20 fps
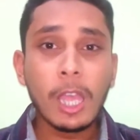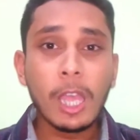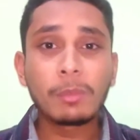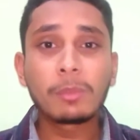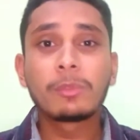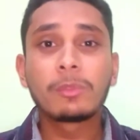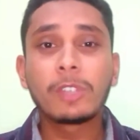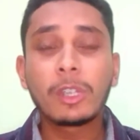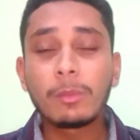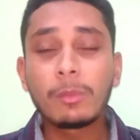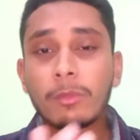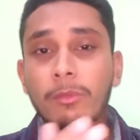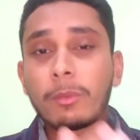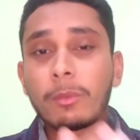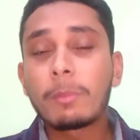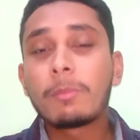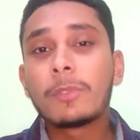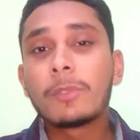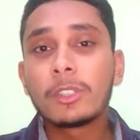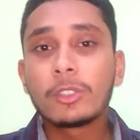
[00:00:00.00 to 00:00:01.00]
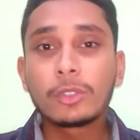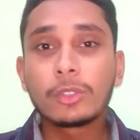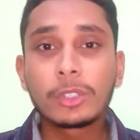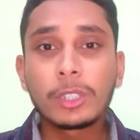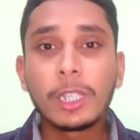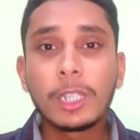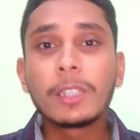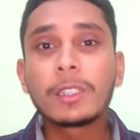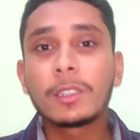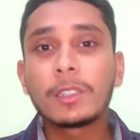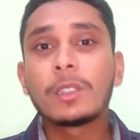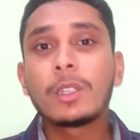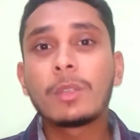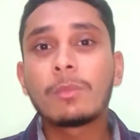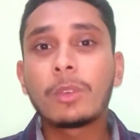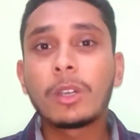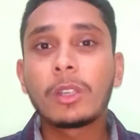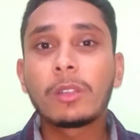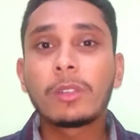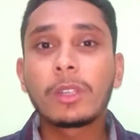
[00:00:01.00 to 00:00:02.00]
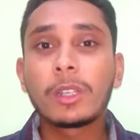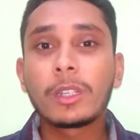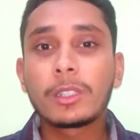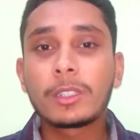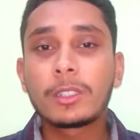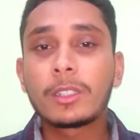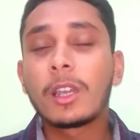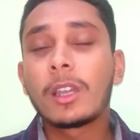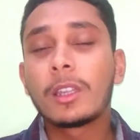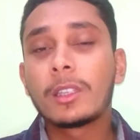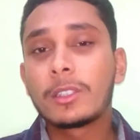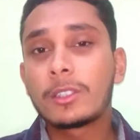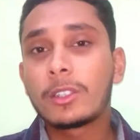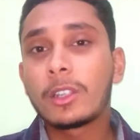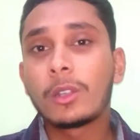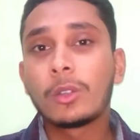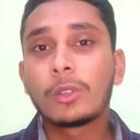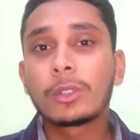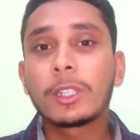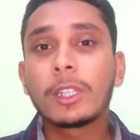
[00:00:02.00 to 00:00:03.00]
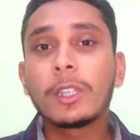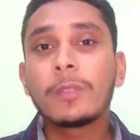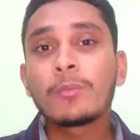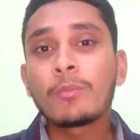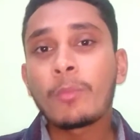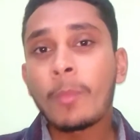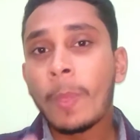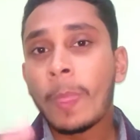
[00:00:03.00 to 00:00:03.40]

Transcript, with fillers: आपके मोबाइल में उस लिंक से जो है मालवेयर इंस्टॉल होता है